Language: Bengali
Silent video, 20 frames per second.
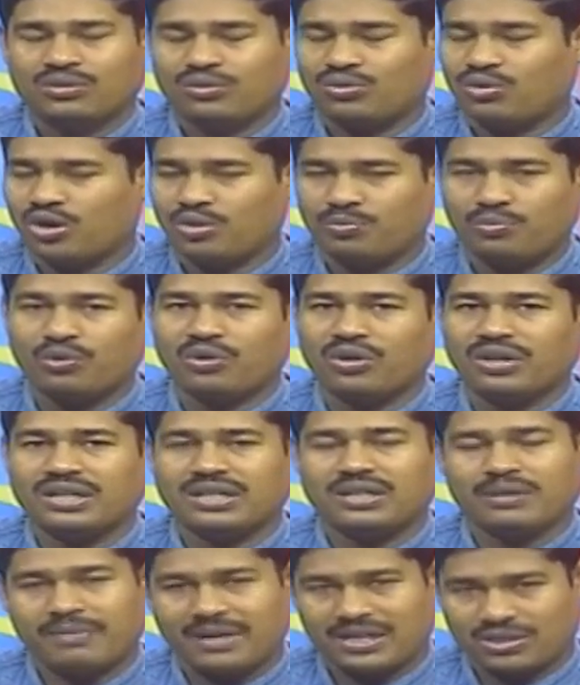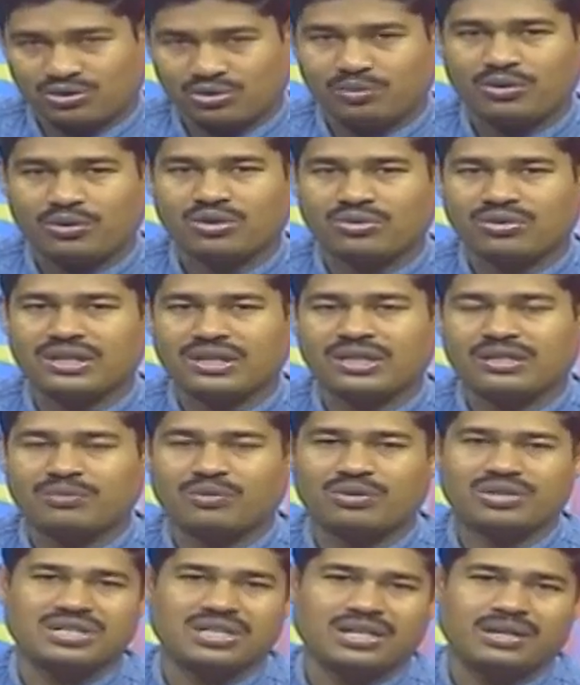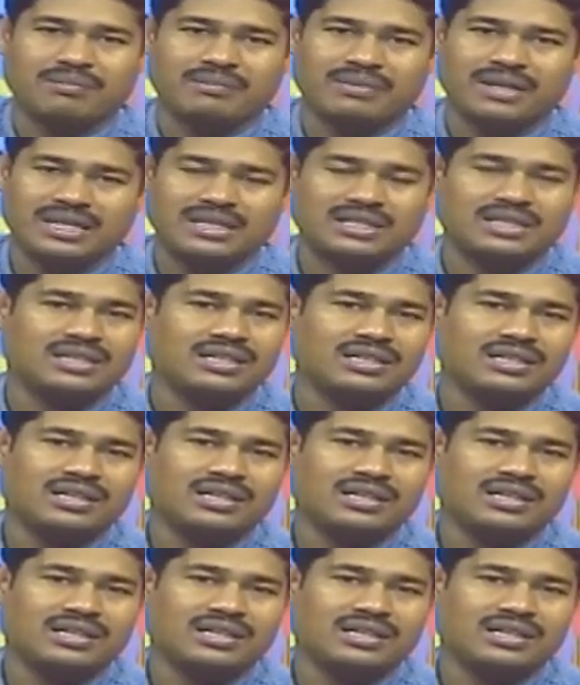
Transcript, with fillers: গল্প নয় এটা বাস্তব ঘটনা এটা বলেছিলাম মেয়েটি